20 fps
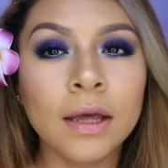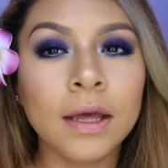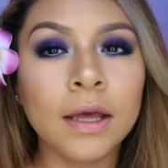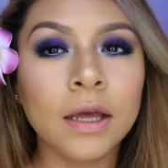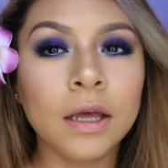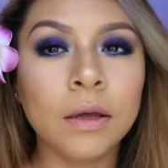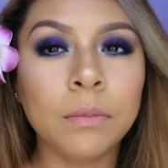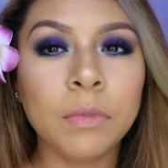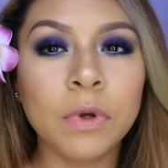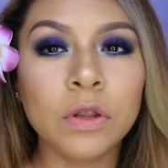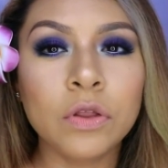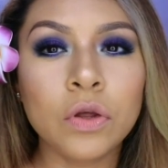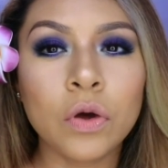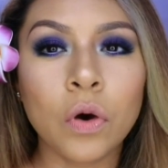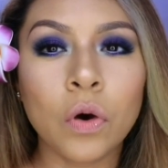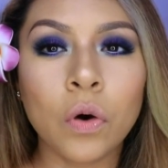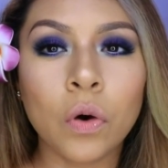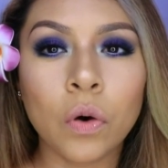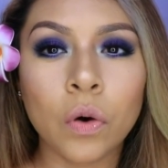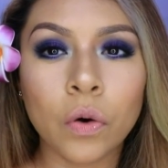eh,
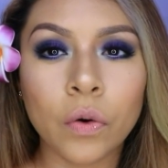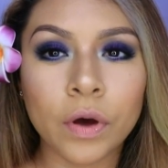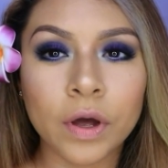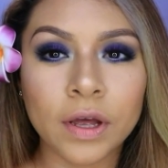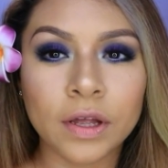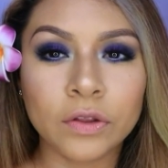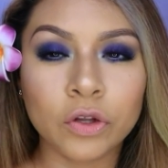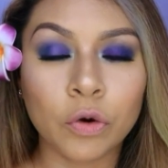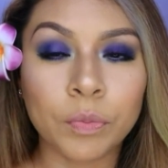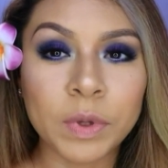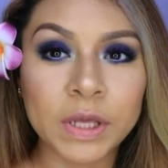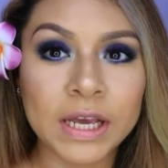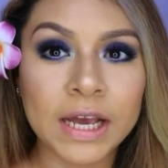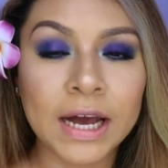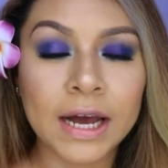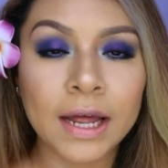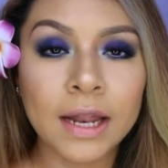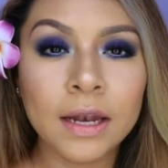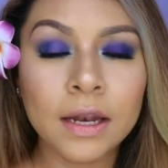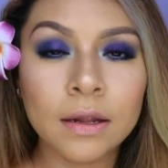medio eh,
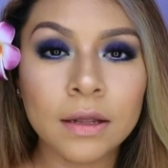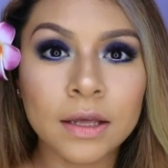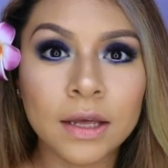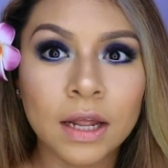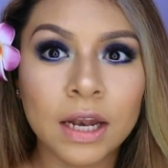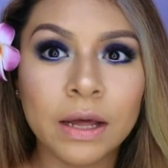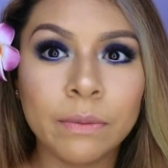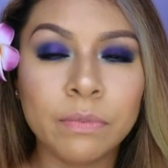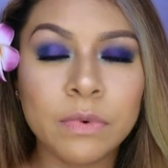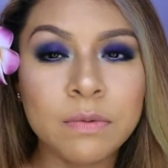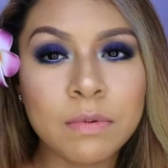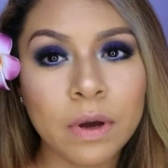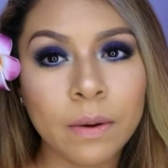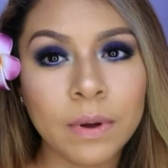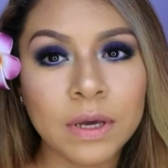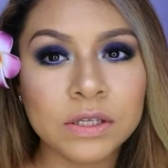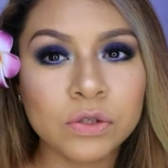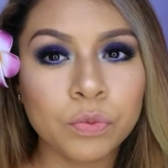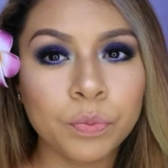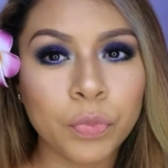tropical y a la misma
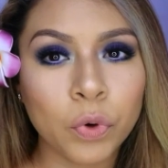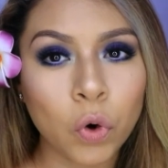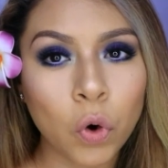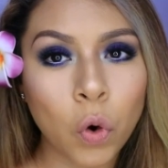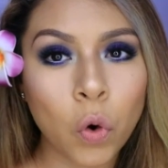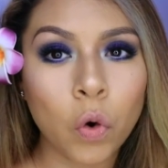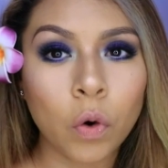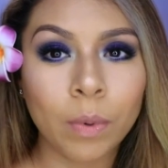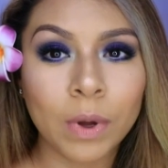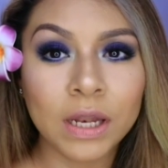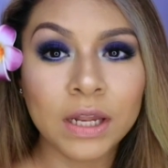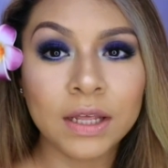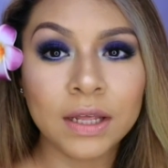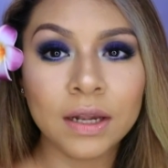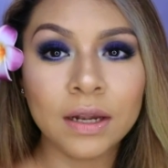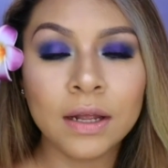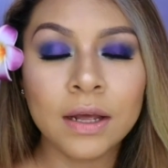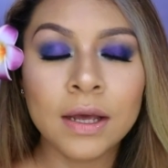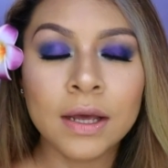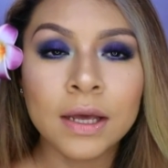vez un poco
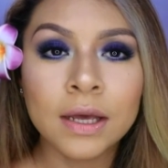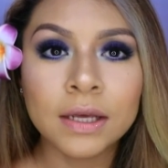juvenil.